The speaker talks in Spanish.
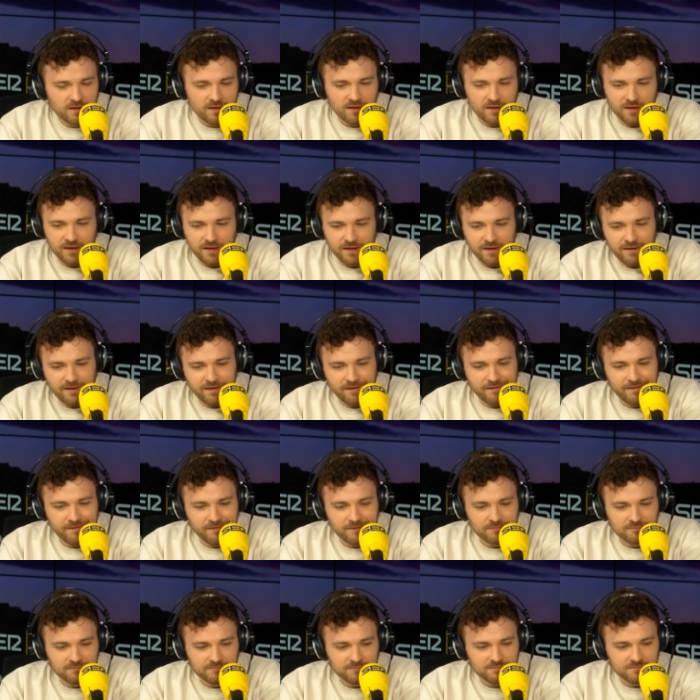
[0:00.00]

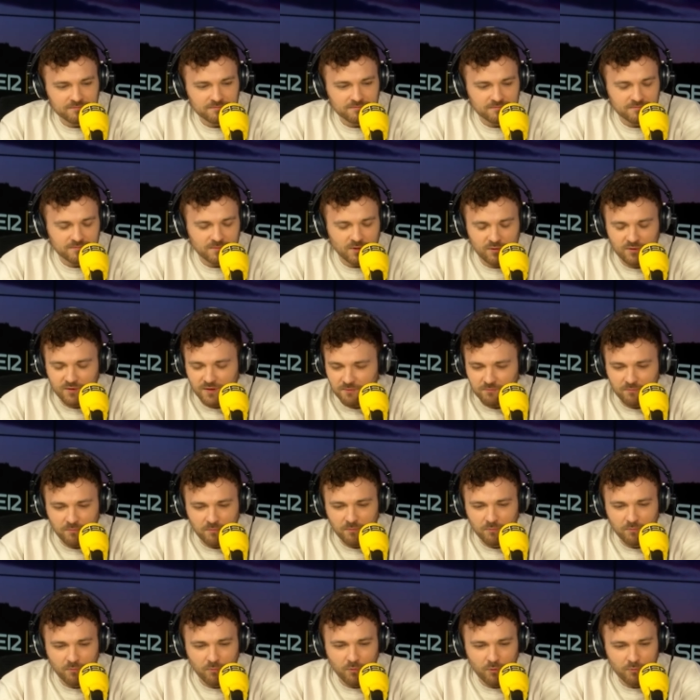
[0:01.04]
Eh, no sé,
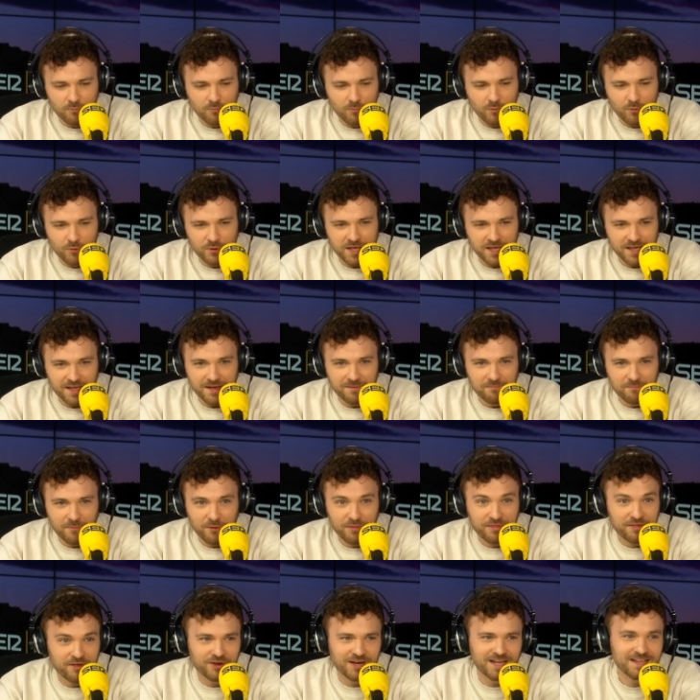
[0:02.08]
muy
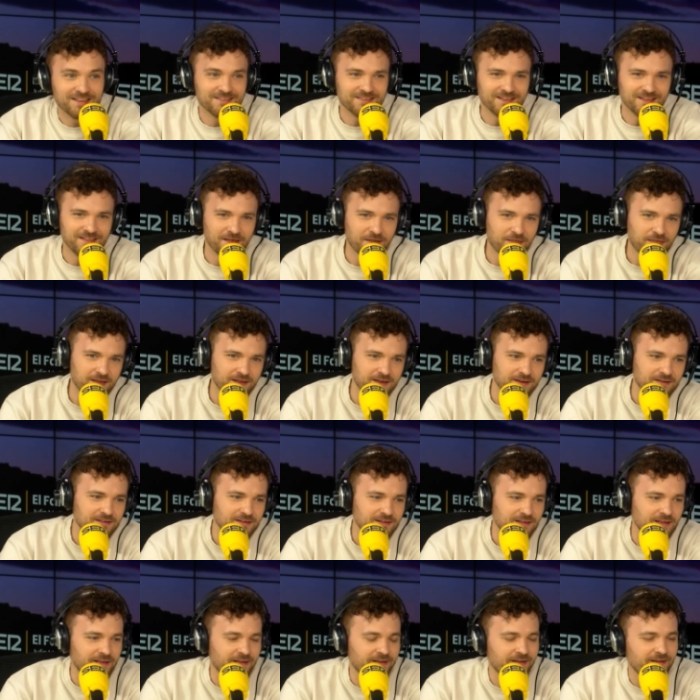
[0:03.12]
emocionante de hacer.
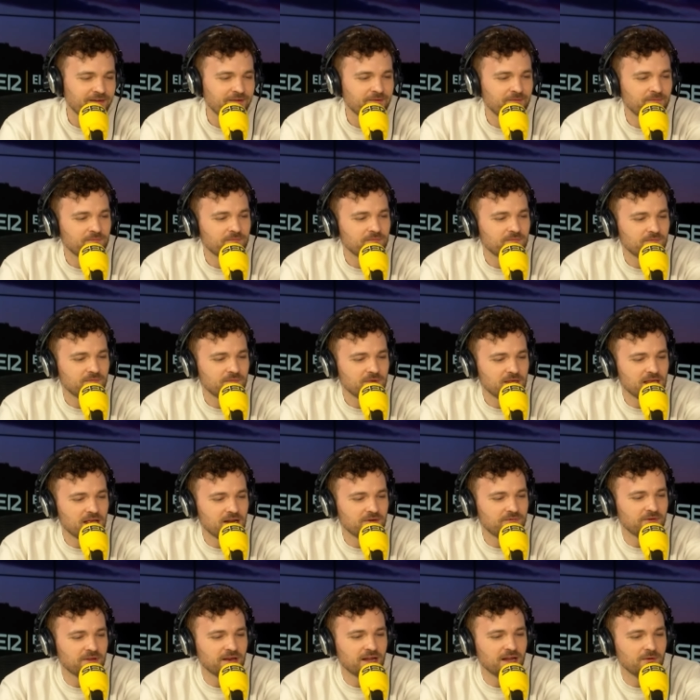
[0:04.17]
Eh, y
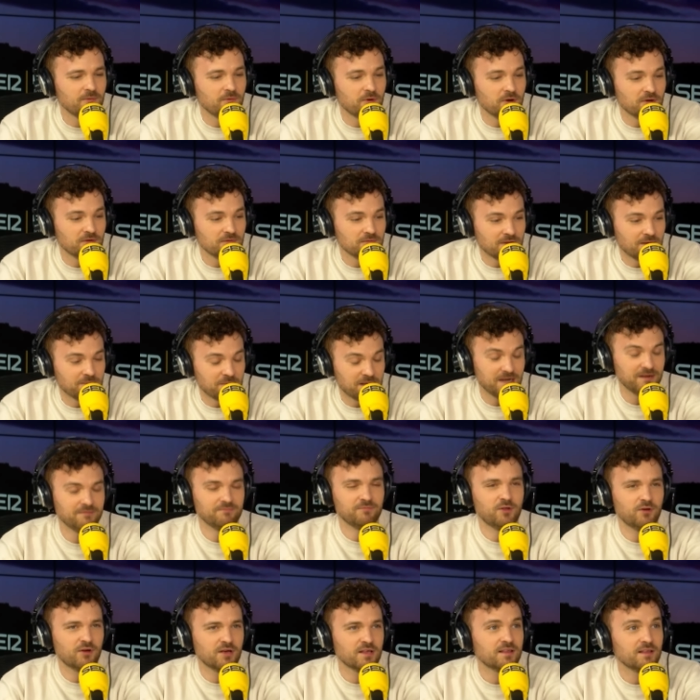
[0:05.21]
al final, bueno, también,
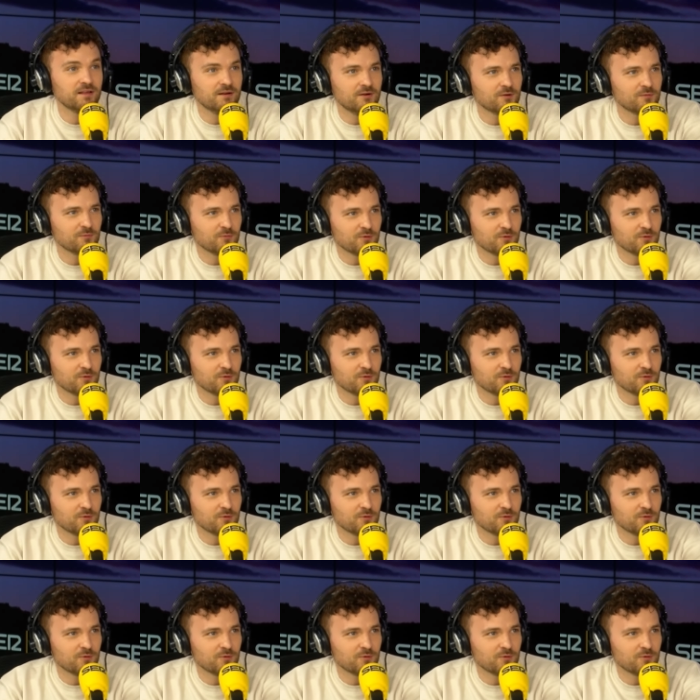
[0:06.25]
yo qué sé, los